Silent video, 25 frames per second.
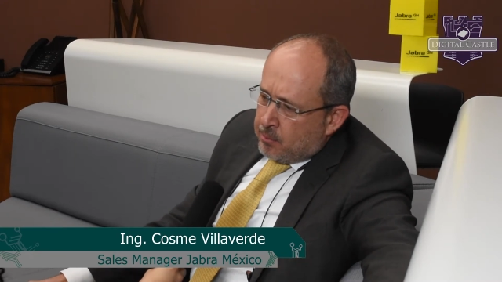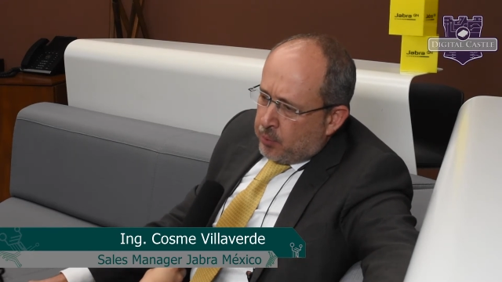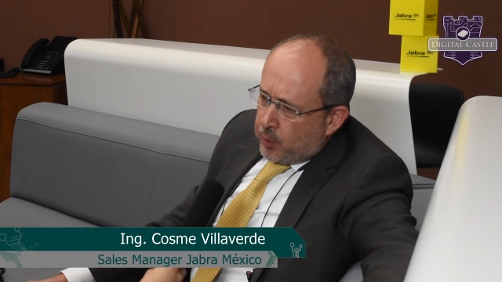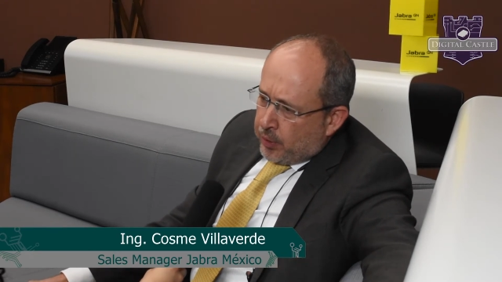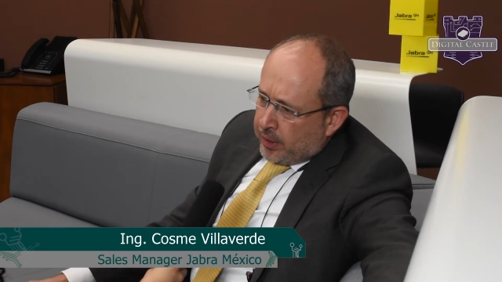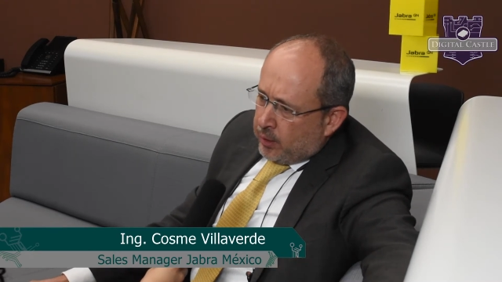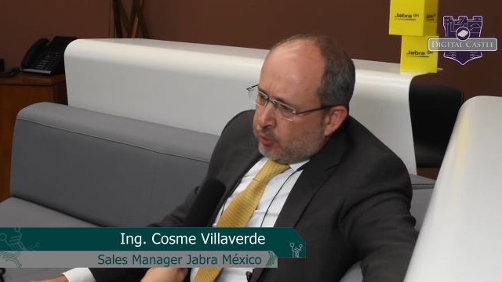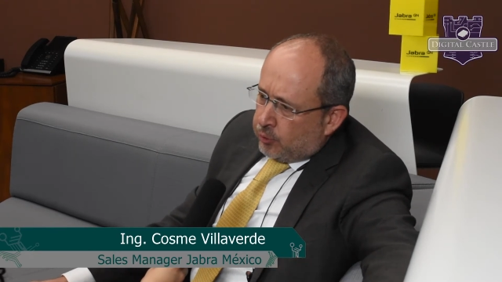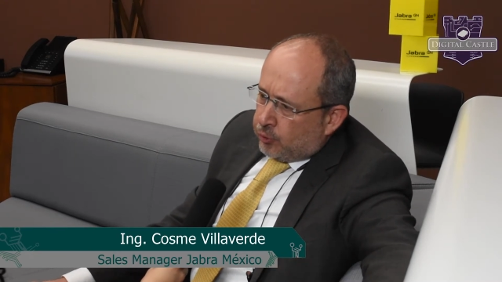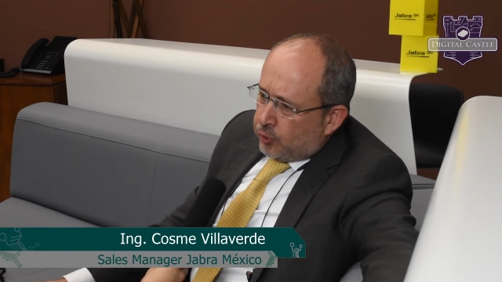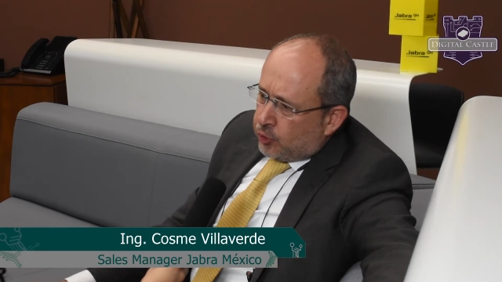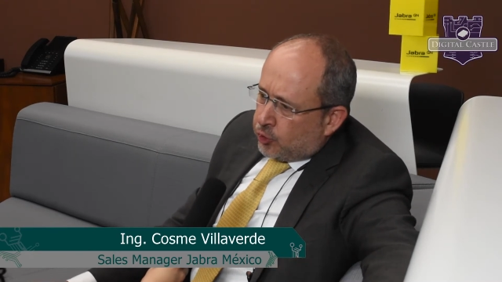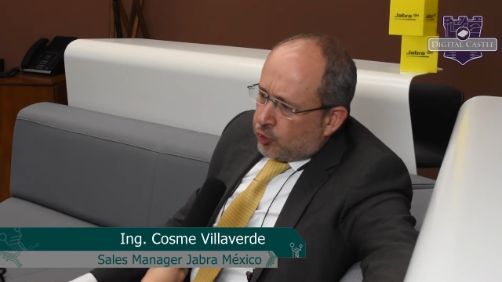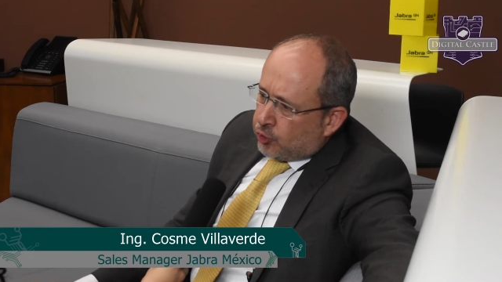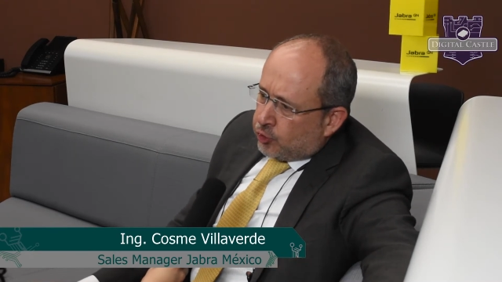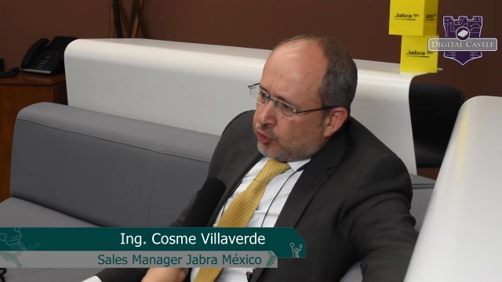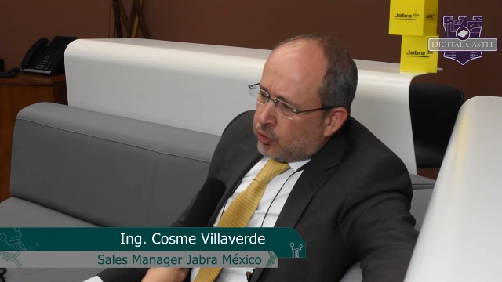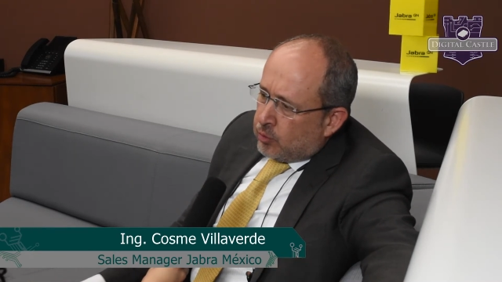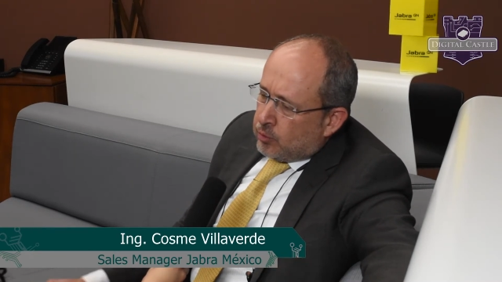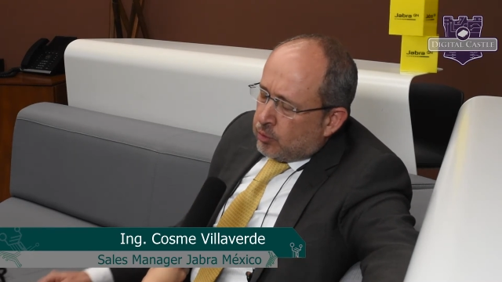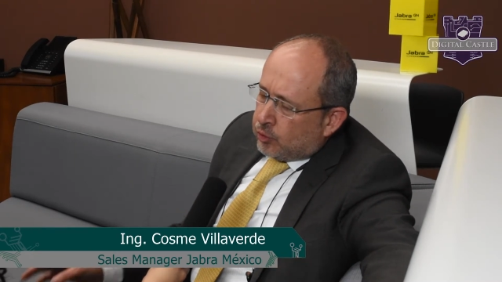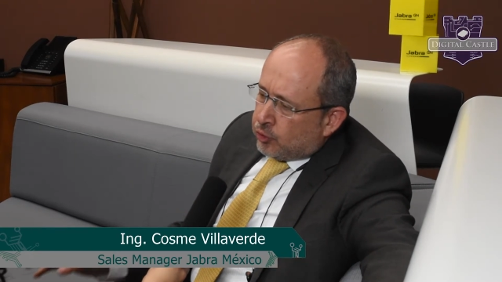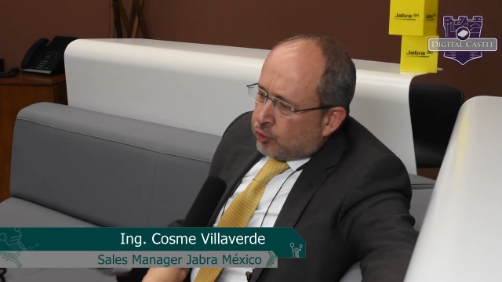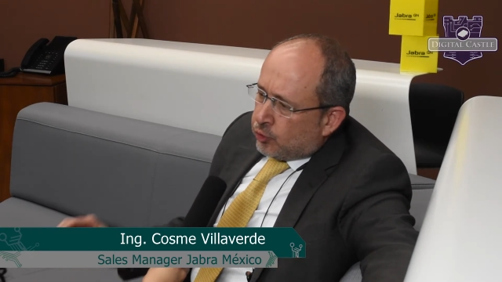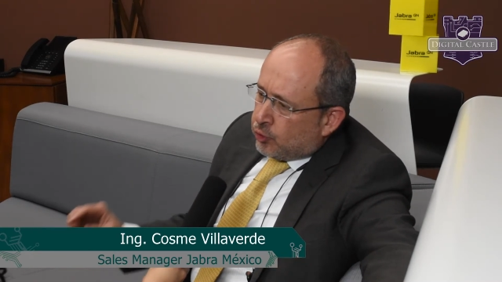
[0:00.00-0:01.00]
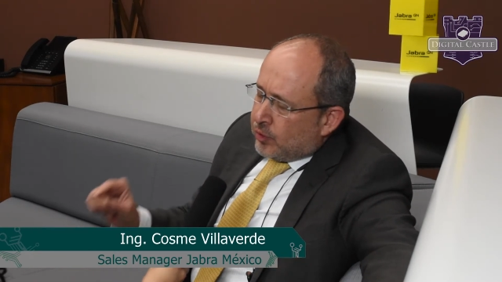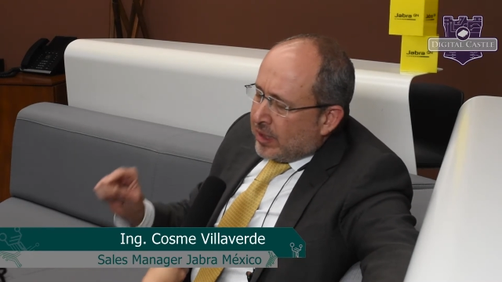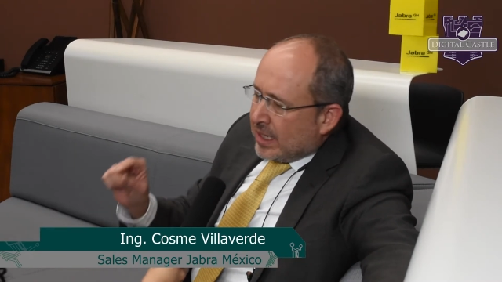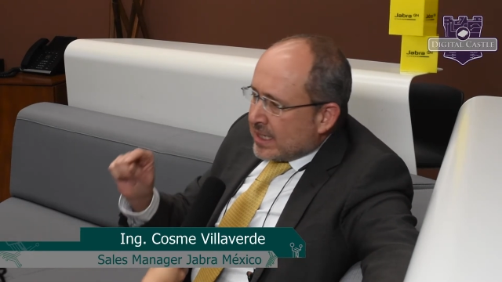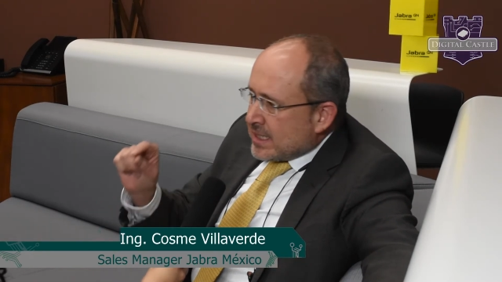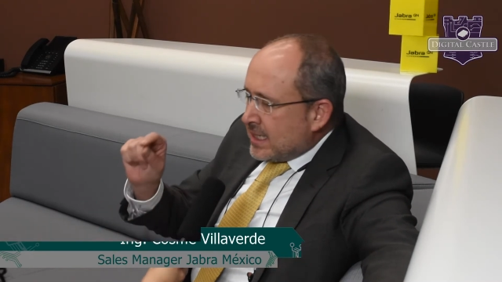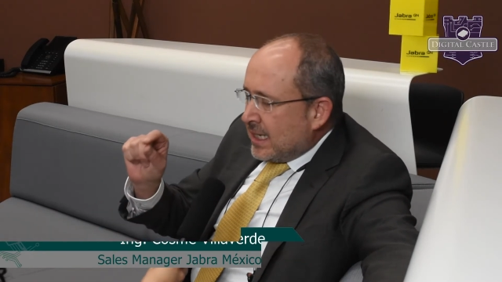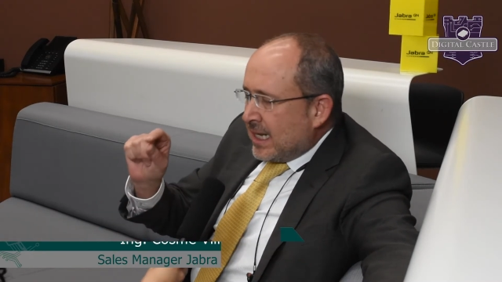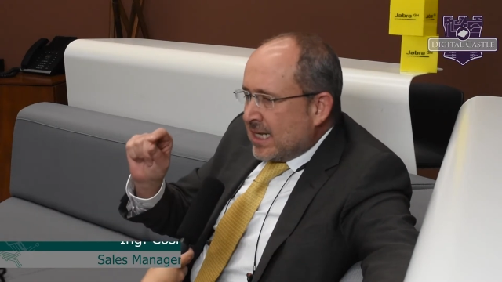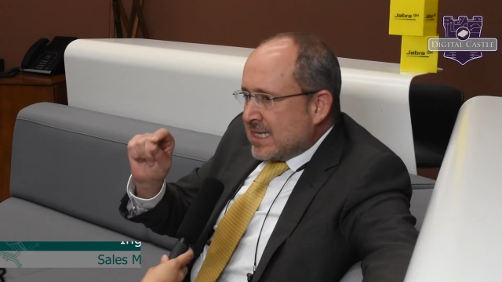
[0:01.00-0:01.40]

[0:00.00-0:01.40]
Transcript: porque nosotros somos una,